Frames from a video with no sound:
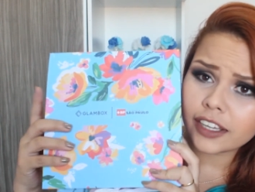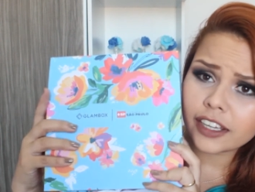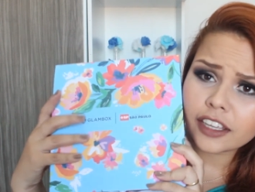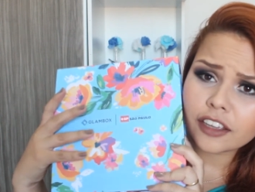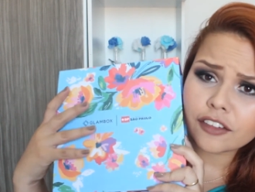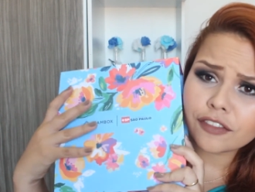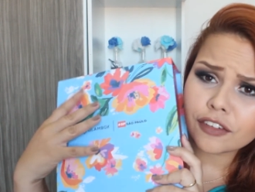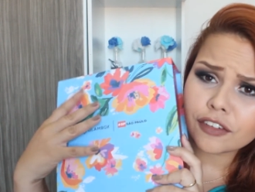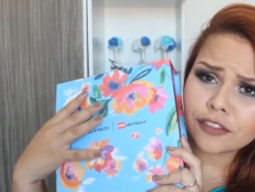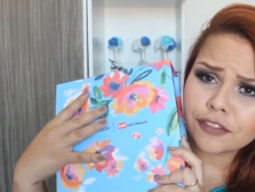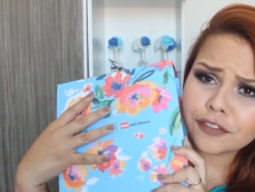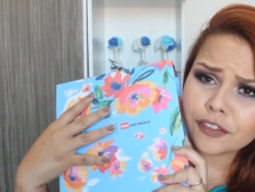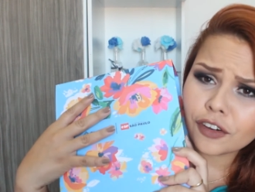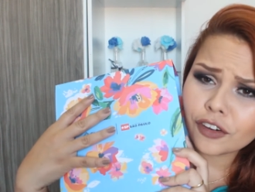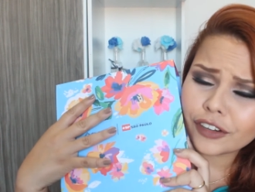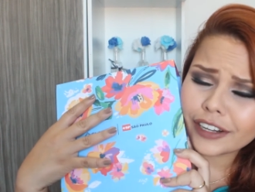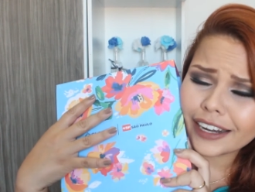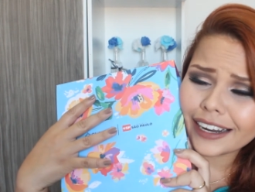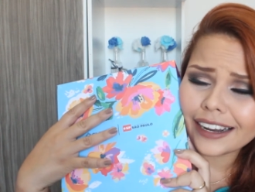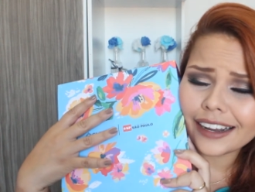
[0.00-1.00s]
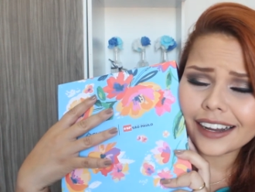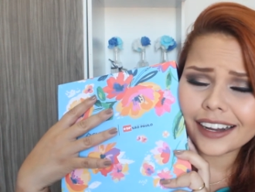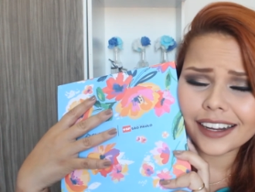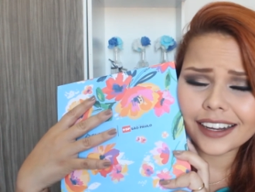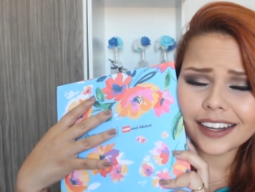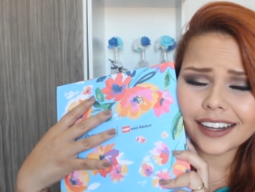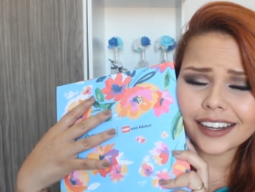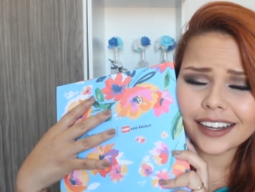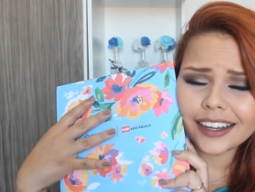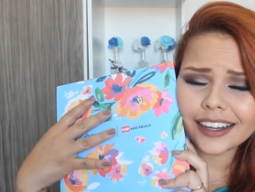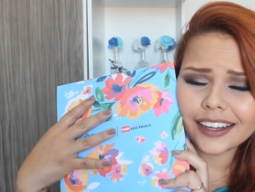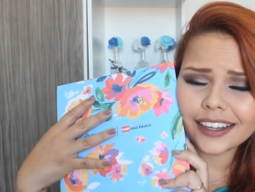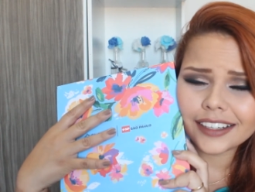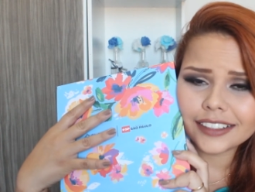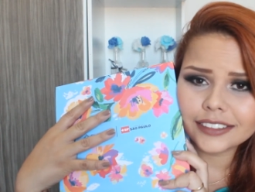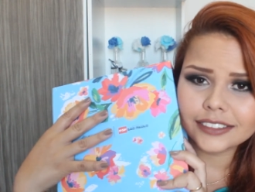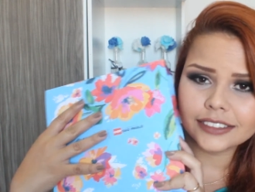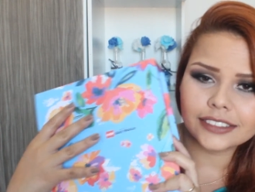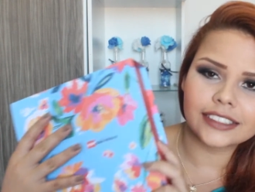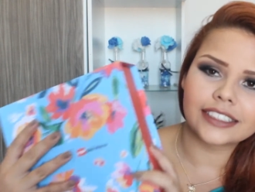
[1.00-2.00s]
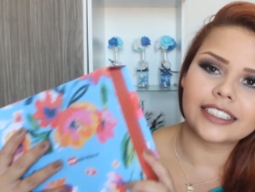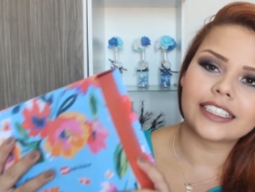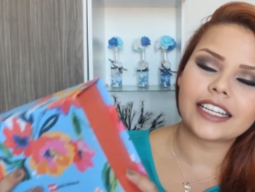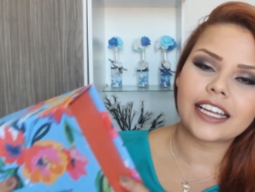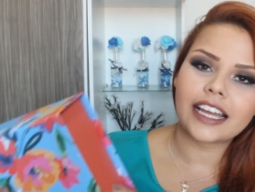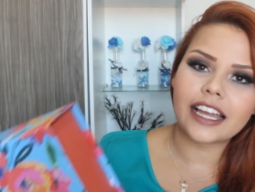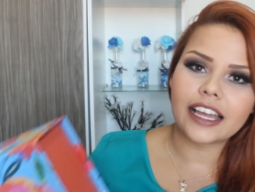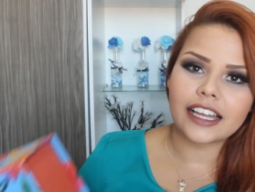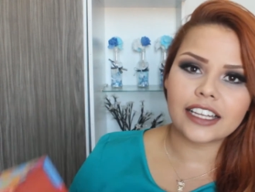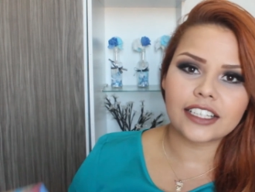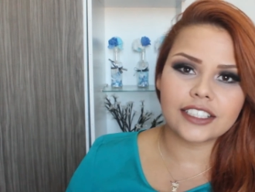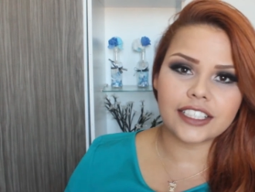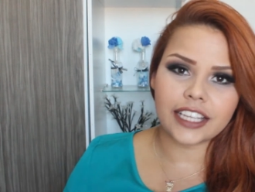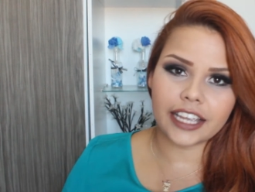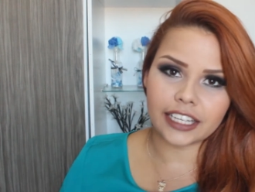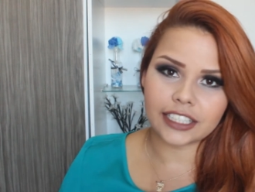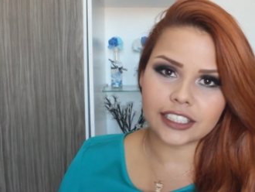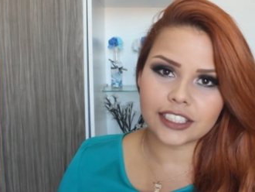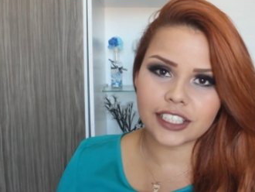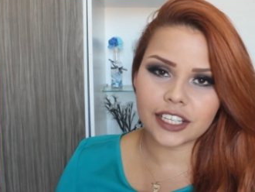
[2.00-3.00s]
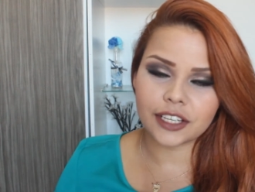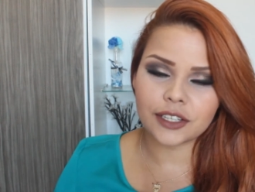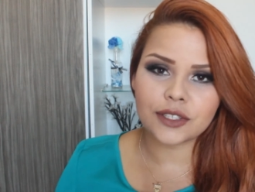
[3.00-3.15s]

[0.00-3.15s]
Que fofura! Gente,